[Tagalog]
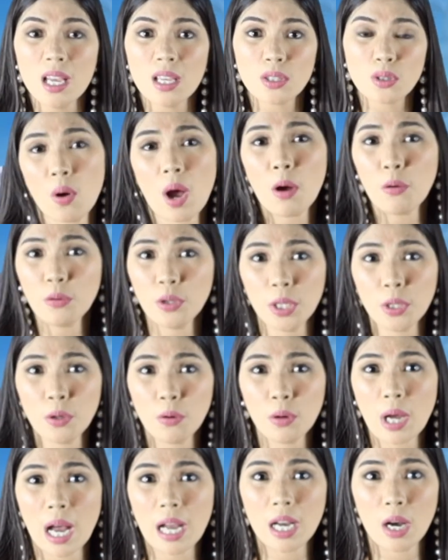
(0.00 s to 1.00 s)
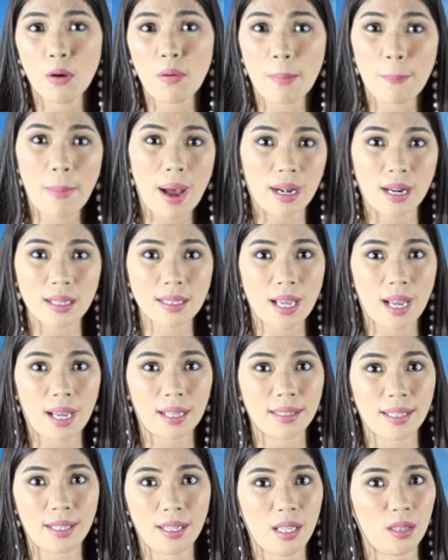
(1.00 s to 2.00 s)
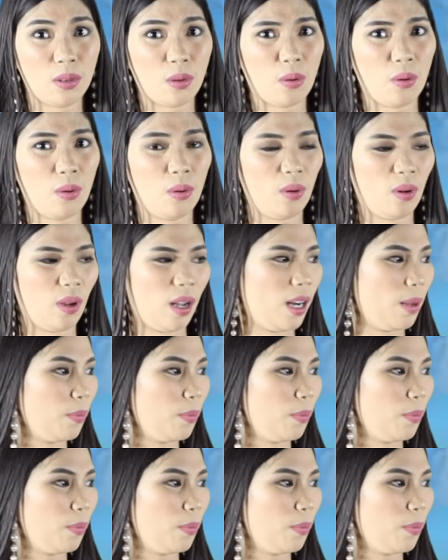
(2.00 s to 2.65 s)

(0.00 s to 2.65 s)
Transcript: So, ako na yung gagawa para sa kanya nito.